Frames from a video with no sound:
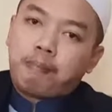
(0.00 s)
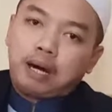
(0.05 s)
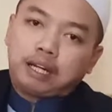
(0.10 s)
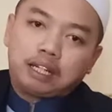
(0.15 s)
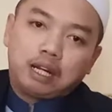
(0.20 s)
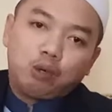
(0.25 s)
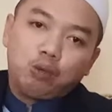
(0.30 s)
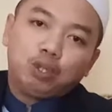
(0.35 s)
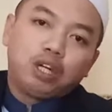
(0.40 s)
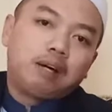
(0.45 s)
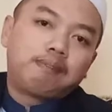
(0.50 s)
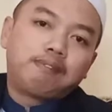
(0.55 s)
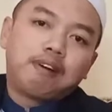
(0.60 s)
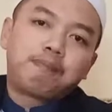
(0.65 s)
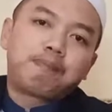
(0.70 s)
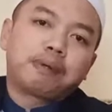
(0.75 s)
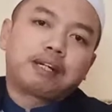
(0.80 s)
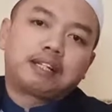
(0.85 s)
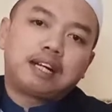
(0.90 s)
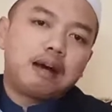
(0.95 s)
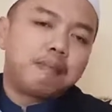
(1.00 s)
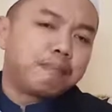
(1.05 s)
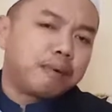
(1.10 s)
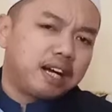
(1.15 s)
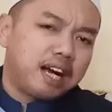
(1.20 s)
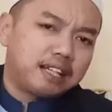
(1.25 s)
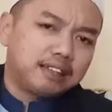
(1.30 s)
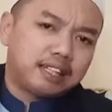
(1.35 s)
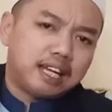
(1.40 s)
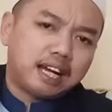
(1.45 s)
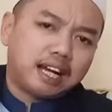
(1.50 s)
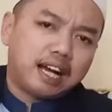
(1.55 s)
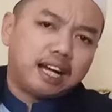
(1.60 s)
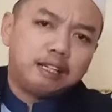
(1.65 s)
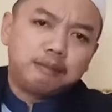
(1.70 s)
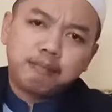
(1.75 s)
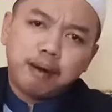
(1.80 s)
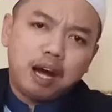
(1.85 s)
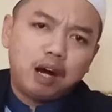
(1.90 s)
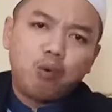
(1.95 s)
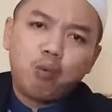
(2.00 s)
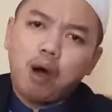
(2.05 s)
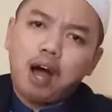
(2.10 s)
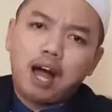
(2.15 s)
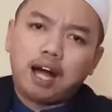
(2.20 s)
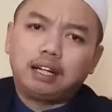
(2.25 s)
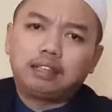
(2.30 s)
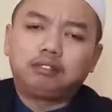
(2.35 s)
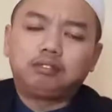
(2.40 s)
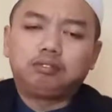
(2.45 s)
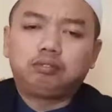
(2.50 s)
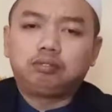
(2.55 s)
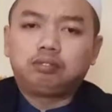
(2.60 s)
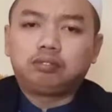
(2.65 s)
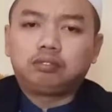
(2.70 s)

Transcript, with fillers: para ulama pernah mengatakan bahwa